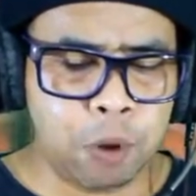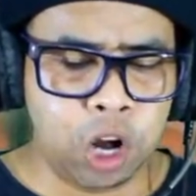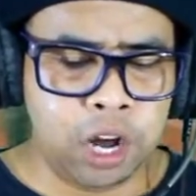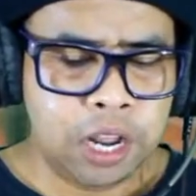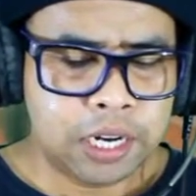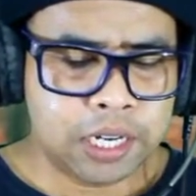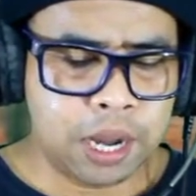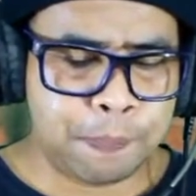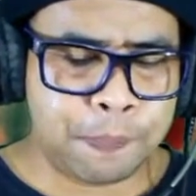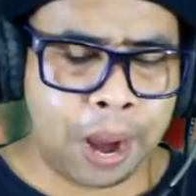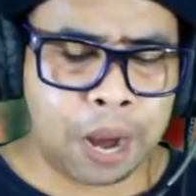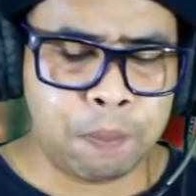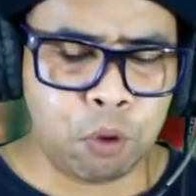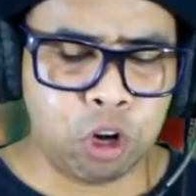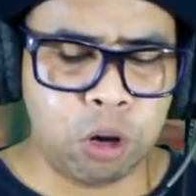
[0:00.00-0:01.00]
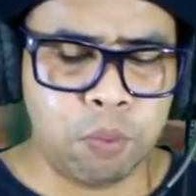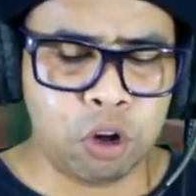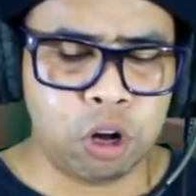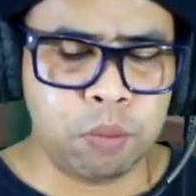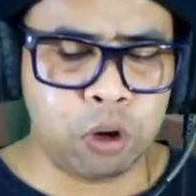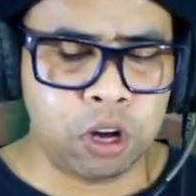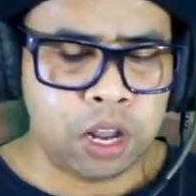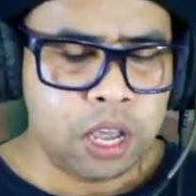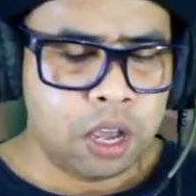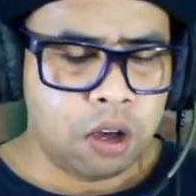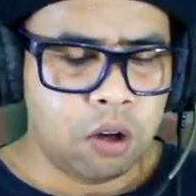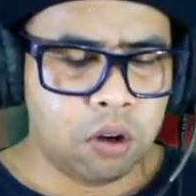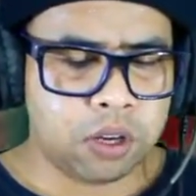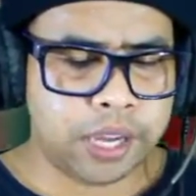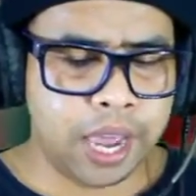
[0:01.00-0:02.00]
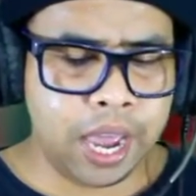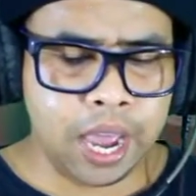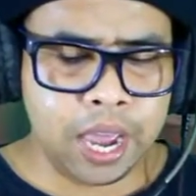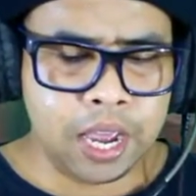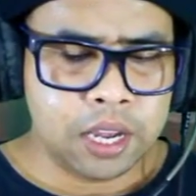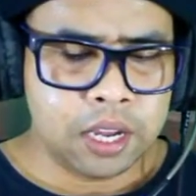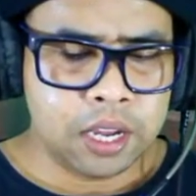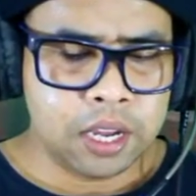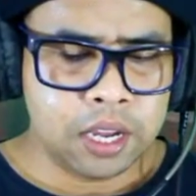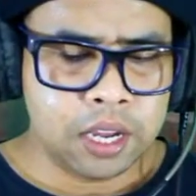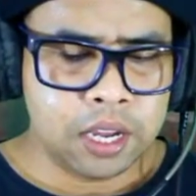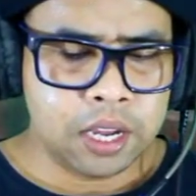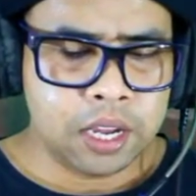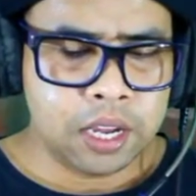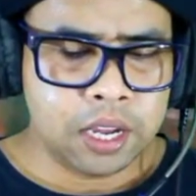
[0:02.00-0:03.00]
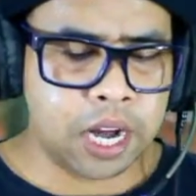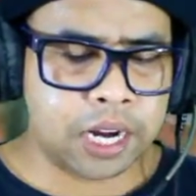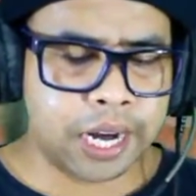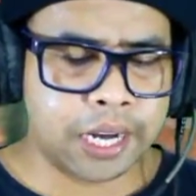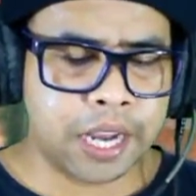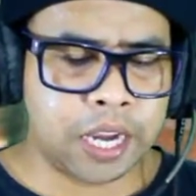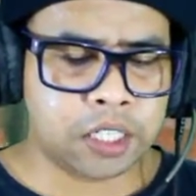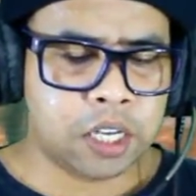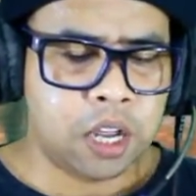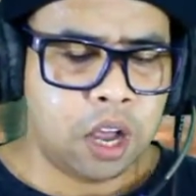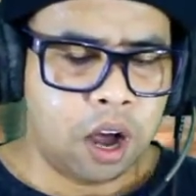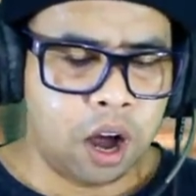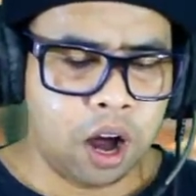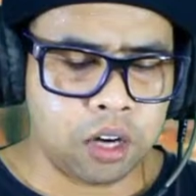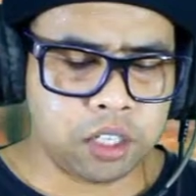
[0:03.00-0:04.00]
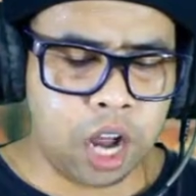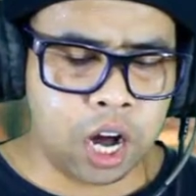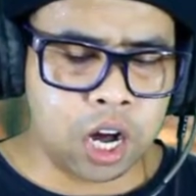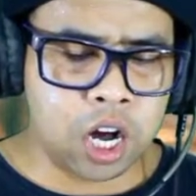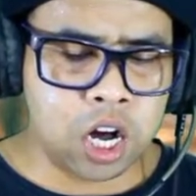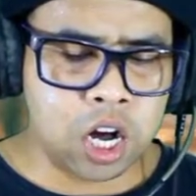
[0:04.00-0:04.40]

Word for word: pukul depan pukul pukul pukul oke okay. kombonya keren guys hajar